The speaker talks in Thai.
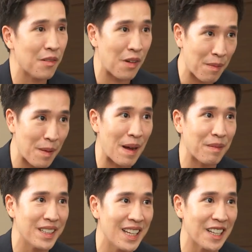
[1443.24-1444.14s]
ฟังมาแบบ
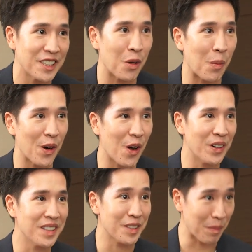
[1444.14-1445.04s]
นี้นี่ไอซีโอพอร์ทัล
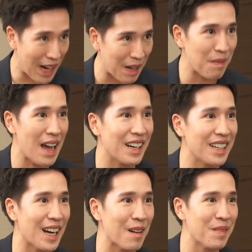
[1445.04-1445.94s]
นี่สำคัญมากเลย
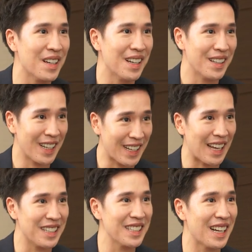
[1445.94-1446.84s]
นะครับ ในกา
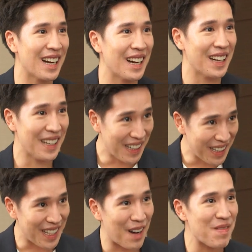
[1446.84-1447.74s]
รที่จะ
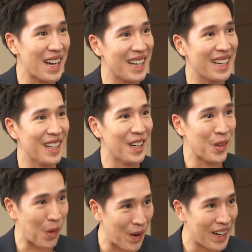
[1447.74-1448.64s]
ทำให้
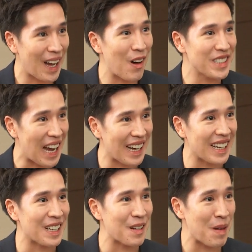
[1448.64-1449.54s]
ทุกคนได้เข้าใจ
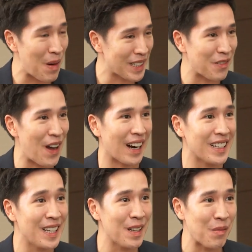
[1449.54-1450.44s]
ไม่ว่าจะฝันที่